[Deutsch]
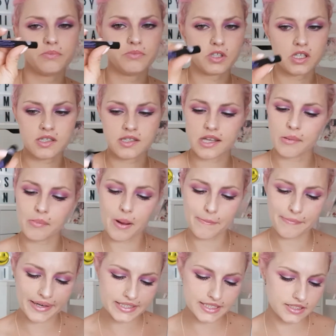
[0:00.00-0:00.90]
gibt. Ist
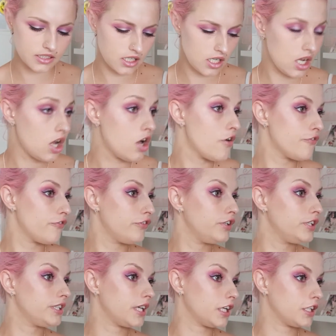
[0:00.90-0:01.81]
aber matt.
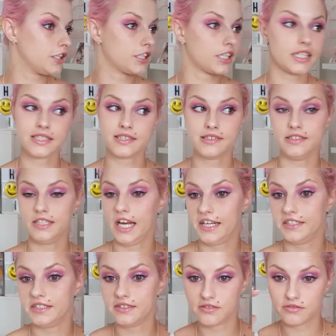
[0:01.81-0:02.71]
Finde ich eigentlich ganz
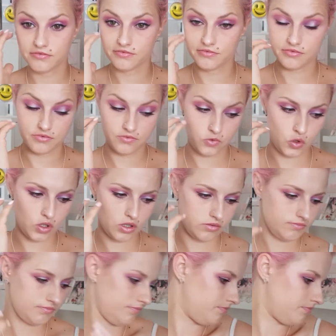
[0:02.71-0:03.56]
nett. Ja.